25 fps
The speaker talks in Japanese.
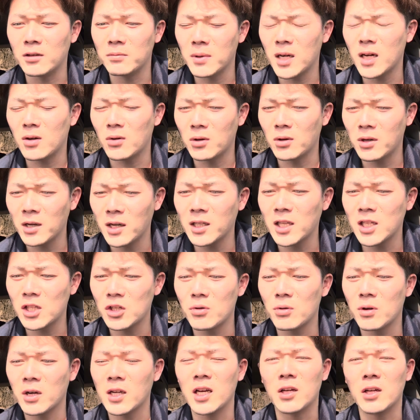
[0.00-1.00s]
まあ、これはね、
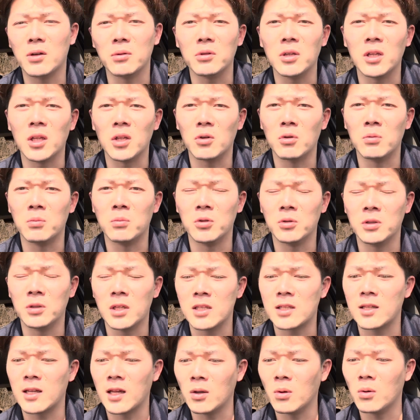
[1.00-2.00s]
しょうがないことだと思うんで
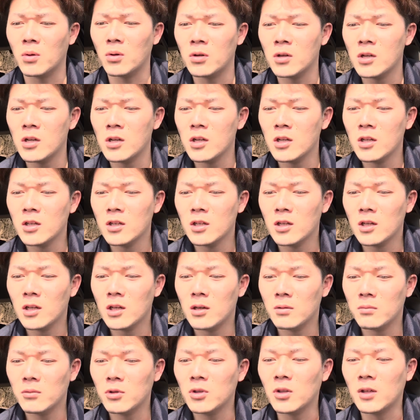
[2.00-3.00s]
すけど、
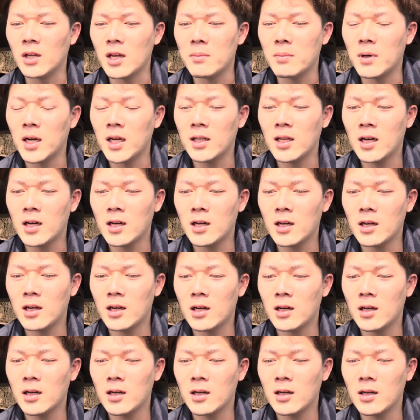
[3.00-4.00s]
もっとね、前
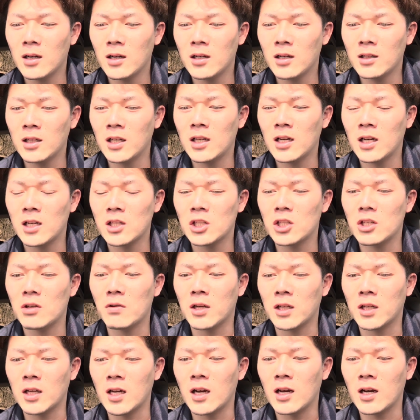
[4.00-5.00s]
田に関して
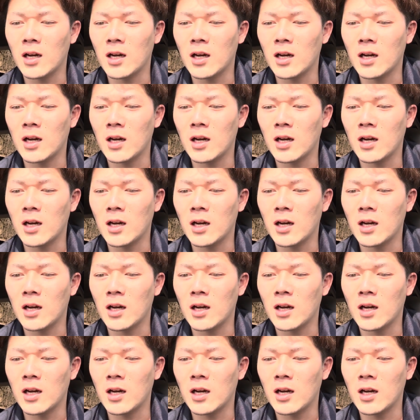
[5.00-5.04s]
はね、